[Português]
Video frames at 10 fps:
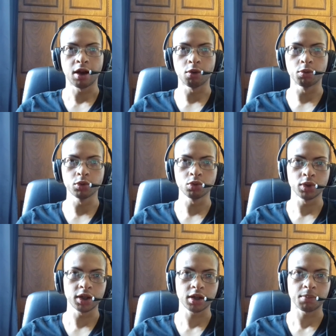a Ubuntu
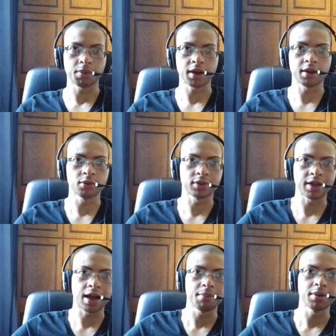Wiki, para quem não
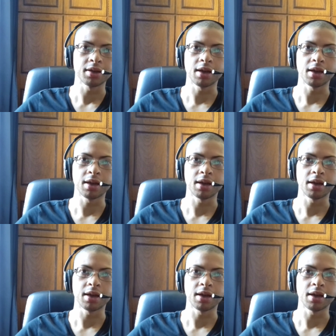sabe,